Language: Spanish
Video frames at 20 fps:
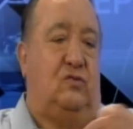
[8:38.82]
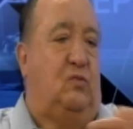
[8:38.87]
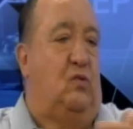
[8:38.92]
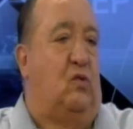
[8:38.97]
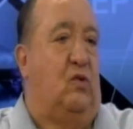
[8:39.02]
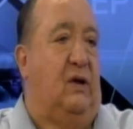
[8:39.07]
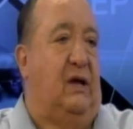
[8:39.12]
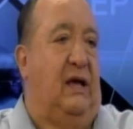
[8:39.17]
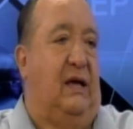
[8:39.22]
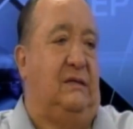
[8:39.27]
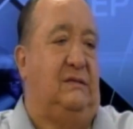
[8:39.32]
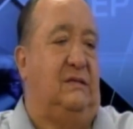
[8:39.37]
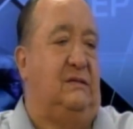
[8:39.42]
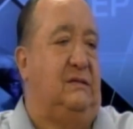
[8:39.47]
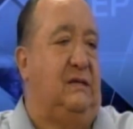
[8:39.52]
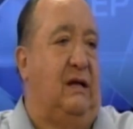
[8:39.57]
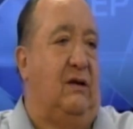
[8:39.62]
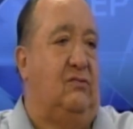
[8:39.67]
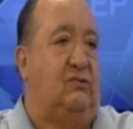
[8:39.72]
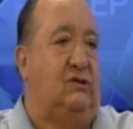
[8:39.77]
burgueses ni
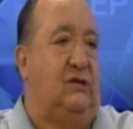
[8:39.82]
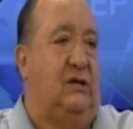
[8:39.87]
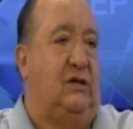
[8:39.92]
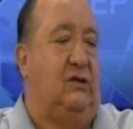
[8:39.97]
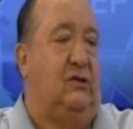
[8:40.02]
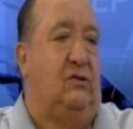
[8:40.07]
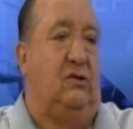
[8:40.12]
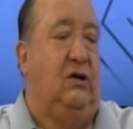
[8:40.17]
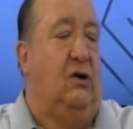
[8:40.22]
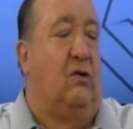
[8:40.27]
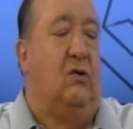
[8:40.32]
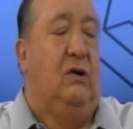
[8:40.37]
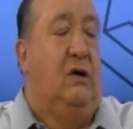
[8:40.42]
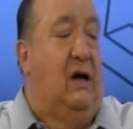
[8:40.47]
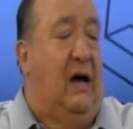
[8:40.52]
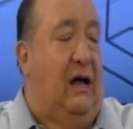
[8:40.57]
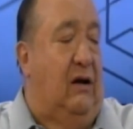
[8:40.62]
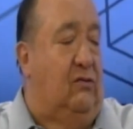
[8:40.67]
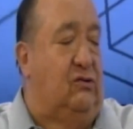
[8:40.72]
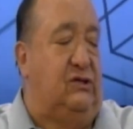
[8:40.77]
a los indios, digo,
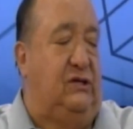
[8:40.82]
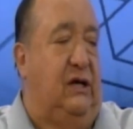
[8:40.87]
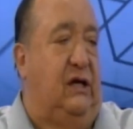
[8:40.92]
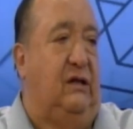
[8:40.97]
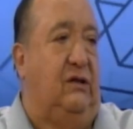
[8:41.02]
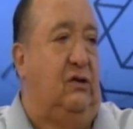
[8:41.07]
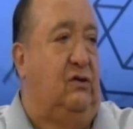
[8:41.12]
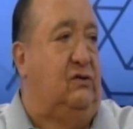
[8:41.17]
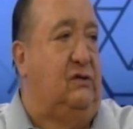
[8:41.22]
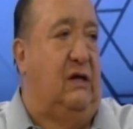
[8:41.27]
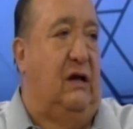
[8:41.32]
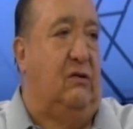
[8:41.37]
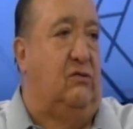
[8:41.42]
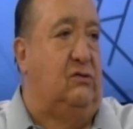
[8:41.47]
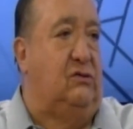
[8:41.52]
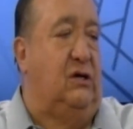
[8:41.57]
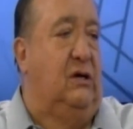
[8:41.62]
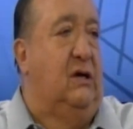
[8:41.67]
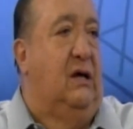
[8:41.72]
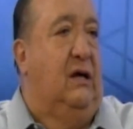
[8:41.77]
a los indios ni a los
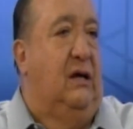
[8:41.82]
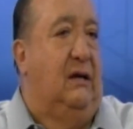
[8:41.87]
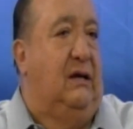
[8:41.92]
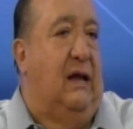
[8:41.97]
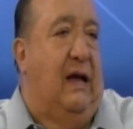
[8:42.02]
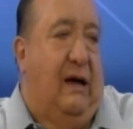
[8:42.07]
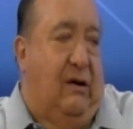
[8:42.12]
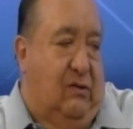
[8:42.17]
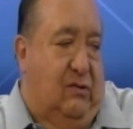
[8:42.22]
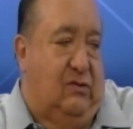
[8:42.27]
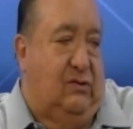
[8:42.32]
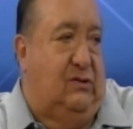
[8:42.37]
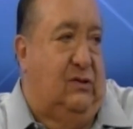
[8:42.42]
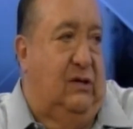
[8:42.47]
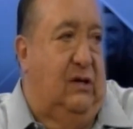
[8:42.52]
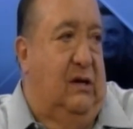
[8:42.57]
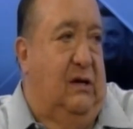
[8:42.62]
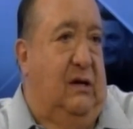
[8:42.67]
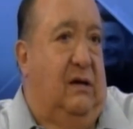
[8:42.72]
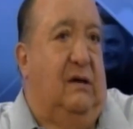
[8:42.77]
nacos.
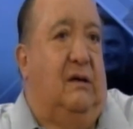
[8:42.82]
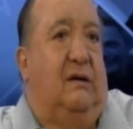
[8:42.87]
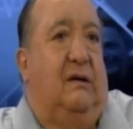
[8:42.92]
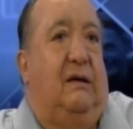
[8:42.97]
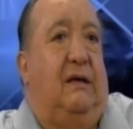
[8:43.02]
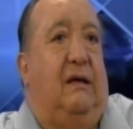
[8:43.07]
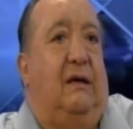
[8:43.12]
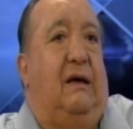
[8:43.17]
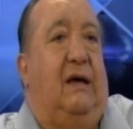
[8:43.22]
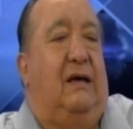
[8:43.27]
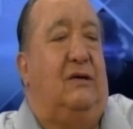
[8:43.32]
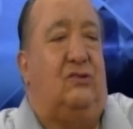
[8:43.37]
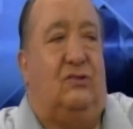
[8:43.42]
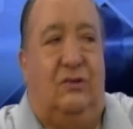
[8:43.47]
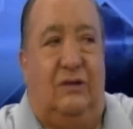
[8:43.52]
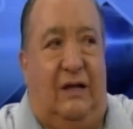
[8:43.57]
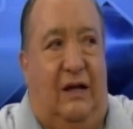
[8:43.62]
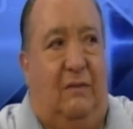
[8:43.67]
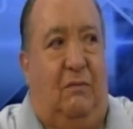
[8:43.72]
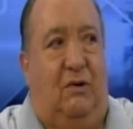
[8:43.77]
Es un
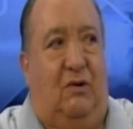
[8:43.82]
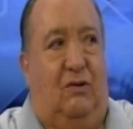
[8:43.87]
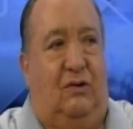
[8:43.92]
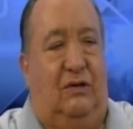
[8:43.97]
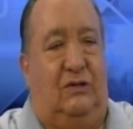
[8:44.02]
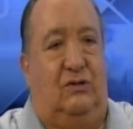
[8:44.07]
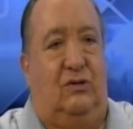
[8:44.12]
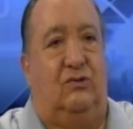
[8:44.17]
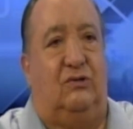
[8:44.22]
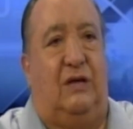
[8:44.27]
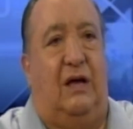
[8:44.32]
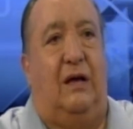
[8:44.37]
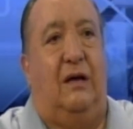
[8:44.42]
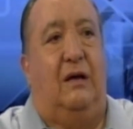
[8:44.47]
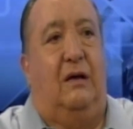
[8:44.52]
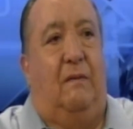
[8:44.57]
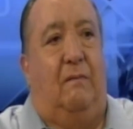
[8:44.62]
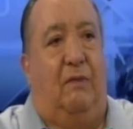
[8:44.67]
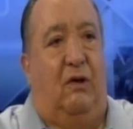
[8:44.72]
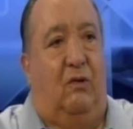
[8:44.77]
término que se usa,
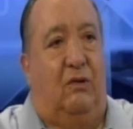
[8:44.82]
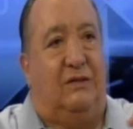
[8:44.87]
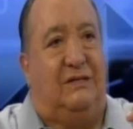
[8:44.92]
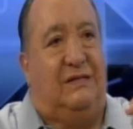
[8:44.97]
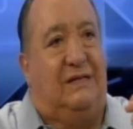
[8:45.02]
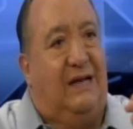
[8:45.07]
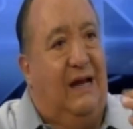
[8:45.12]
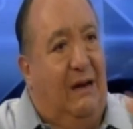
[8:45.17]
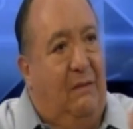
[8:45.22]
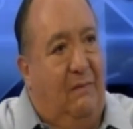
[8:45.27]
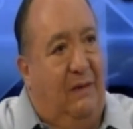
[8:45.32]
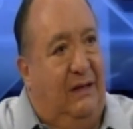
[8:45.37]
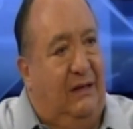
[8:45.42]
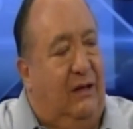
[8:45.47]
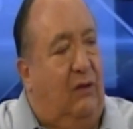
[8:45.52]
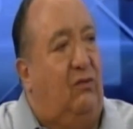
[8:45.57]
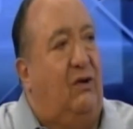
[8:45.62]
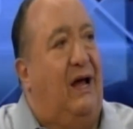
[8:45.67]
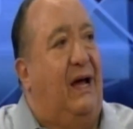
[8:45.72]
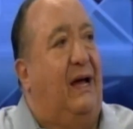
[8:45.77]
pero es realmente
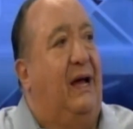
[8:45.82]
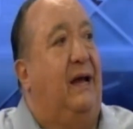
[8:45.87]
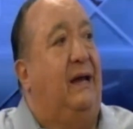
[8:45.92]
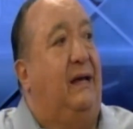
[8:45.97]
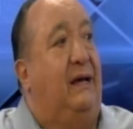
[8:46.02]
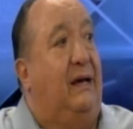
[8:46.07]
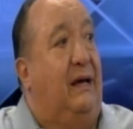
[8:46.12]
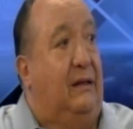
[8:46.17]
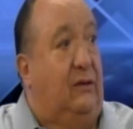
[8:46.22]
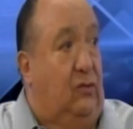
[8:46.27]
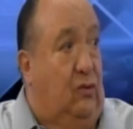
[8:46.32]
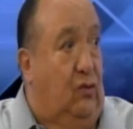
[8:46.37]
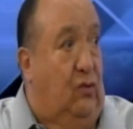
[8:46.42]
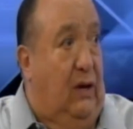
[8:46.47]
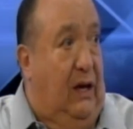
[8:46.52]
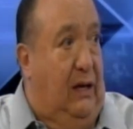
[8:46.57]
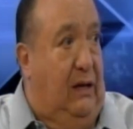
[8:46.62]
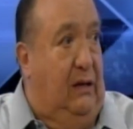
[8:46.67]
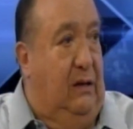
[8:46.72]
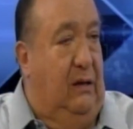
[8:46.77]
una
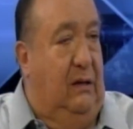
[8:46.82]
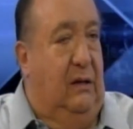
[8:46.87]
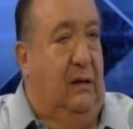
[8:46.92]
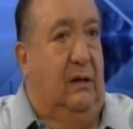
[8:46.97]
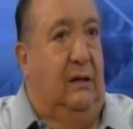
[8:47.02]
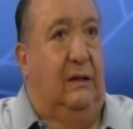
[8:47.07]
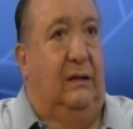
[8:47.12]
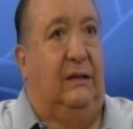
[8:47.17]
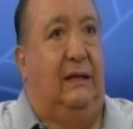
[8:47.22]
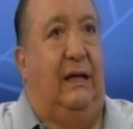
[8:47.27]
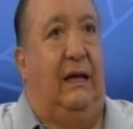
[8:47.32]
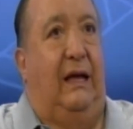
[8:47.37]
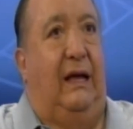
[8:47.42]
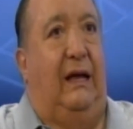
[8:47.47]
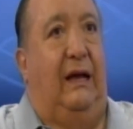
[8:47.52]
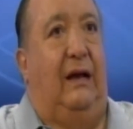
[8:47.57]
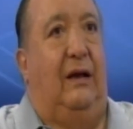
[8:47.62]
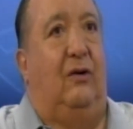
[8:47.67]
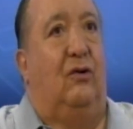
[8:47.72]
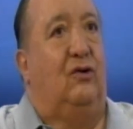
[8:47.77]
caricatura
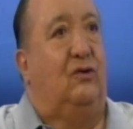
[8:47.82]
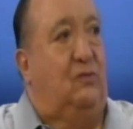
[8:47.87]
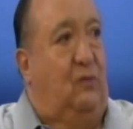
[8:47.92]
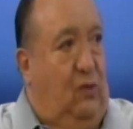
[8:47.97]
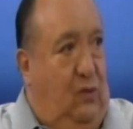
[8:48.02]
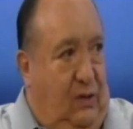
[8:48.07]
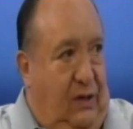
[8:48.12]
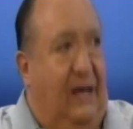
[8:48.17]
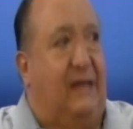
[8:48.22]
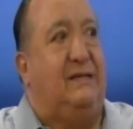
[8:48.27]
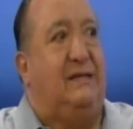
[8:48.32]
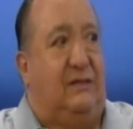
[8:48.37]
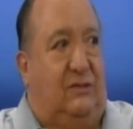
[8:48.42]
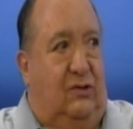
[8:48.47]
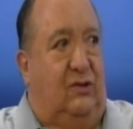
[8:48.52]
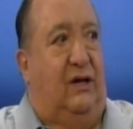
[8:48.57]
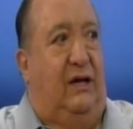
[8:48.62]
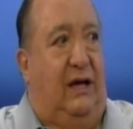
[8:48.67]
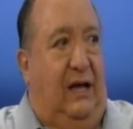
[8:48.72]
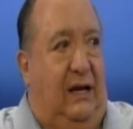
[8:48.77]
de los burgueses
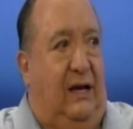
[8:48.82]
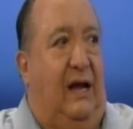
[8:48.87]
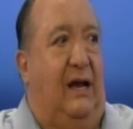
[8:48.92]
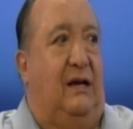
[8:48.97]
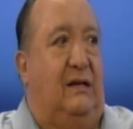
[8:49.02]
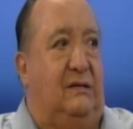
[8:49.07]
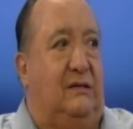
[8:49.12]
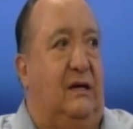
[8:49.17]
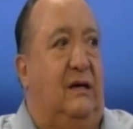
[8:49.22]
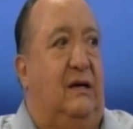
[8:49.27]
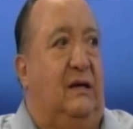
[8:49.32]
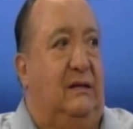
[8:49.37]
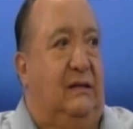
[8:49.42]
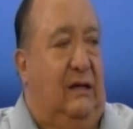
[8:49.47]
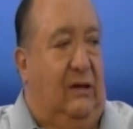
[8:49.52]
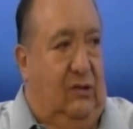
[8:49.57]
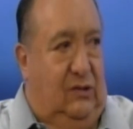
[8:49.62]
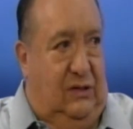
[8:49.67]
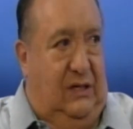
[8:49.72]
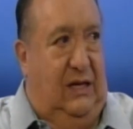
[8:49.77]
originales, de
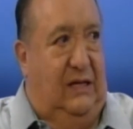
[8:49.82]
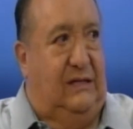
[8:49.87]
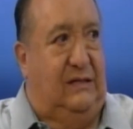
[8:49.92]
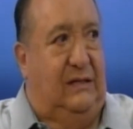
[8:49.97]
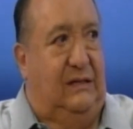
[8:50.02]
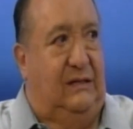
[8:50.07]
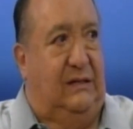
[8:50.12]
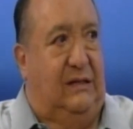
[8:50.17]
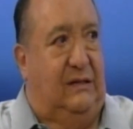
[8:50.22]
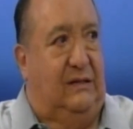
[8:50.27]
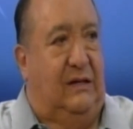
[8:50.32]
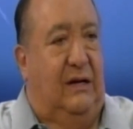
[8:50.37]
los clasistas,